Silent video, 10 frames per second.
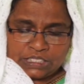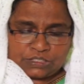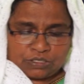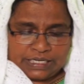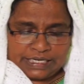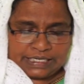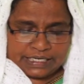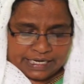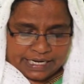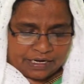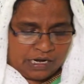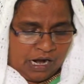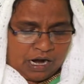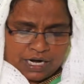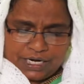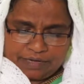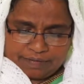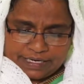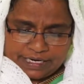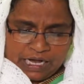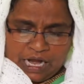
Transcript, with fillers: சொல்லியிருக்கிறார் ஆண்டவர்